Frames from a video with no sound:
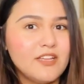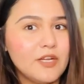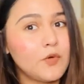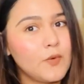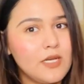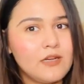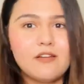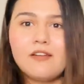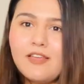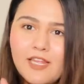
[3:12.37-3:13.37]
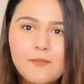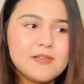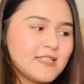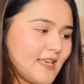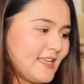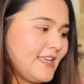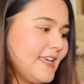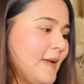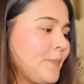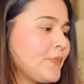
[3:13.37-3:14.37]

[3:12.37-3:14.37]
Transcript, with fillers: या ट्वेल्व हंड्रेड इनमें से एक ही है